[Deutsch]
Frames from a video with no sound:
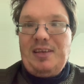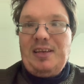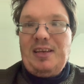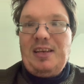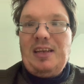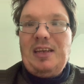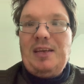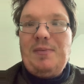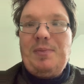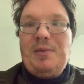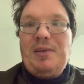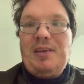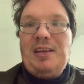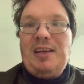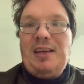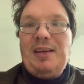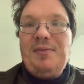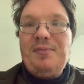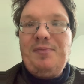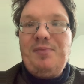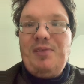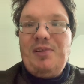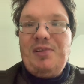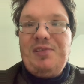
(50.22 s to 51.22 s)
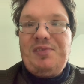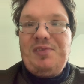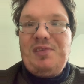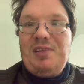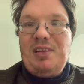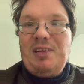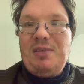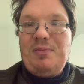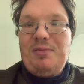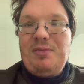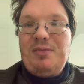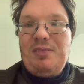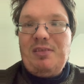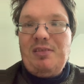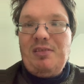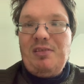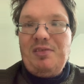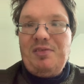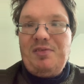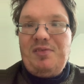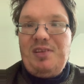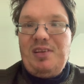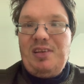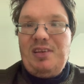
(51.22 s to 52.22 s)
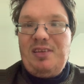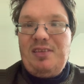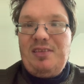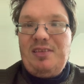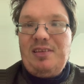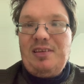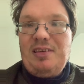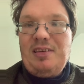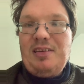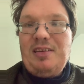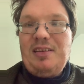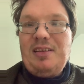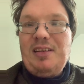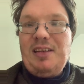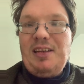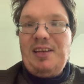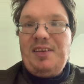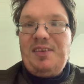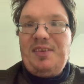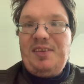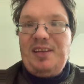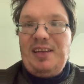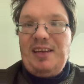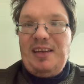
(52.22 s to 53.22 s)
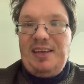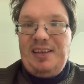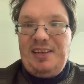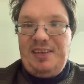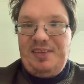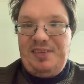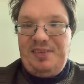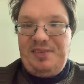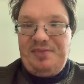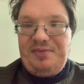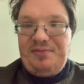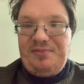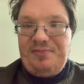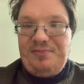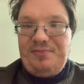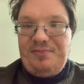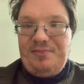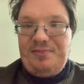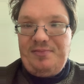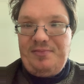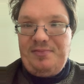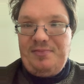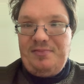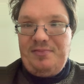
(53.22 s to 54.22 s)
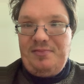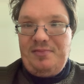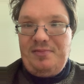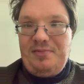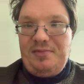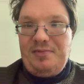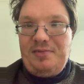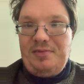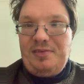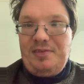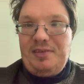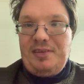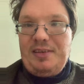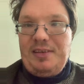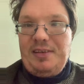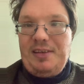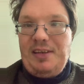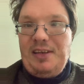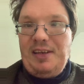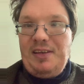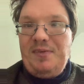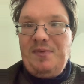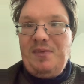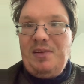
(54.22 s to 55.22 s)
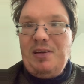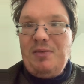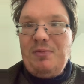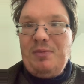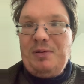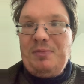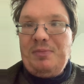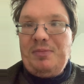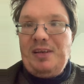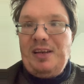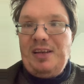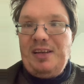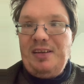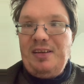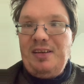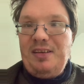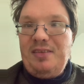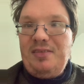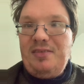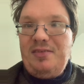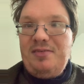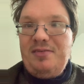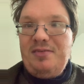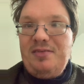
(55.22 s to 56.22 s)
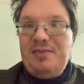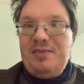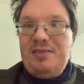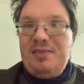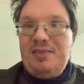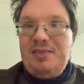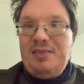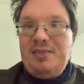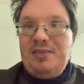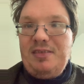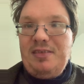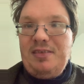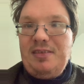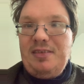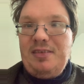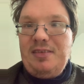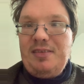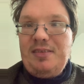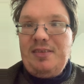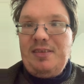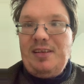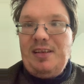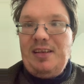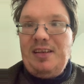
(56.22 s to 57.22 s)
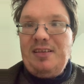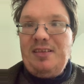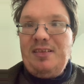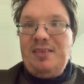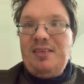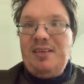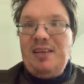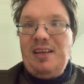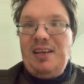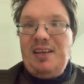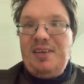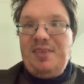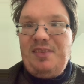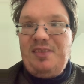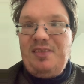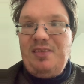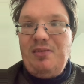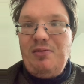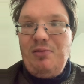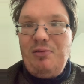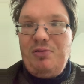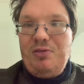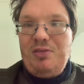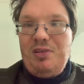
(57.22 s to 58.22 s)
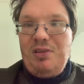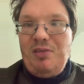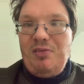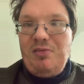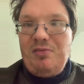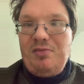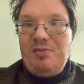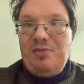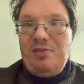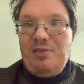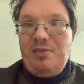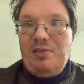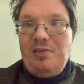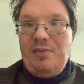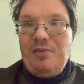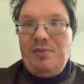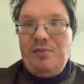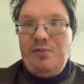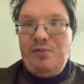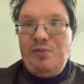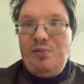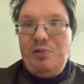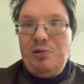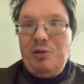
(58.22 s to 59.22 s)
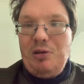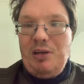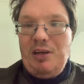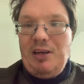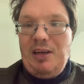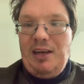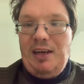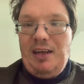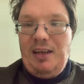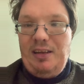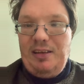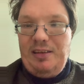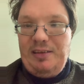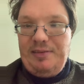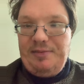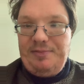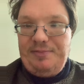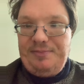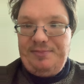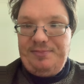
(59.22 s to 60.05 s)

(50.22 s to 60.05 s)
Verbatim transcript: Ich bin ebenfalls der Ansicht, jetzt reicht's. Denn wir haben im Jänner den nächsten Lockdown für alle.